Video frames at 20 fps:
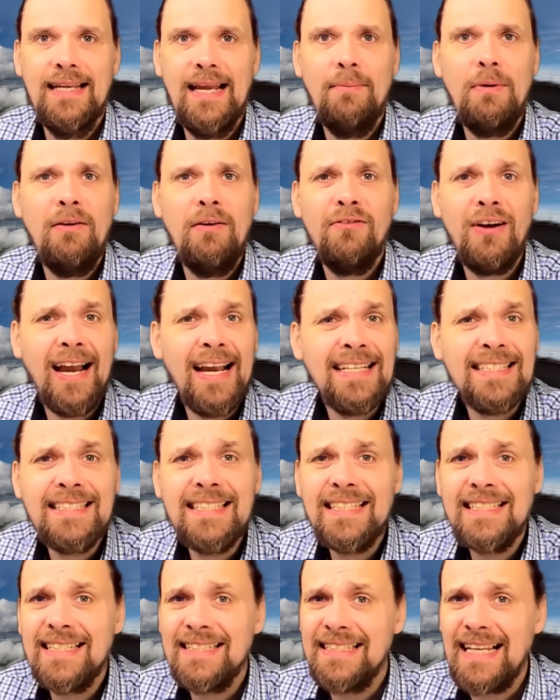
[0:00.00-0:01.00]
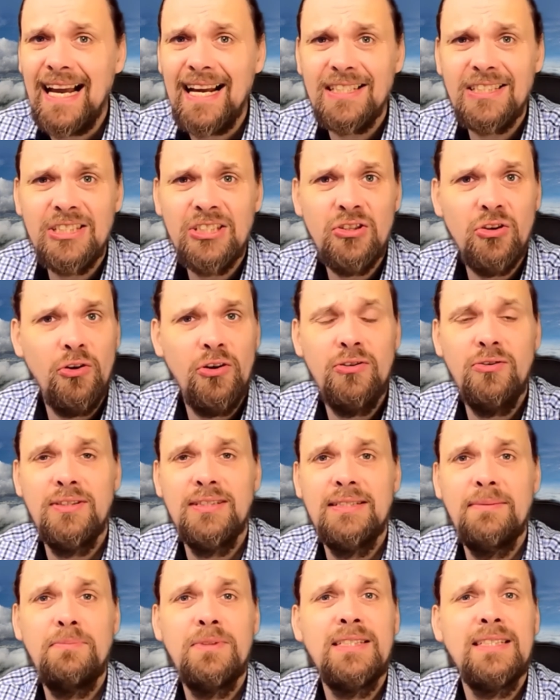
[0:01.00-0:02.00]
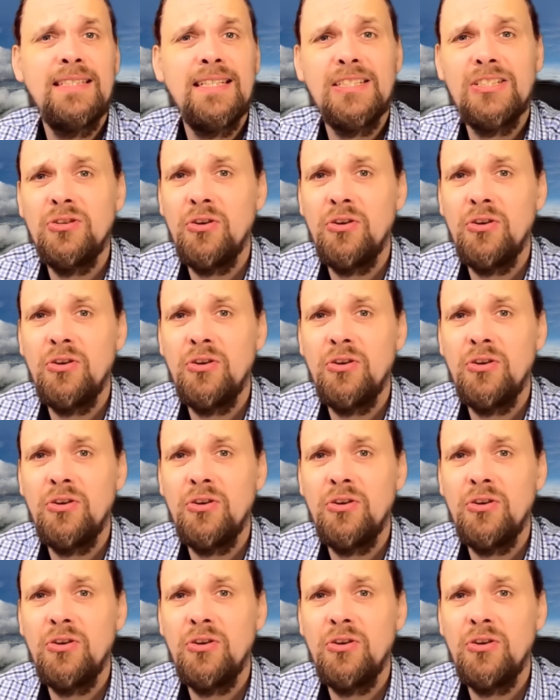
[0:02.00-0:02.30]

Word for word: Ja, man weiß nicht, dass 1879, dass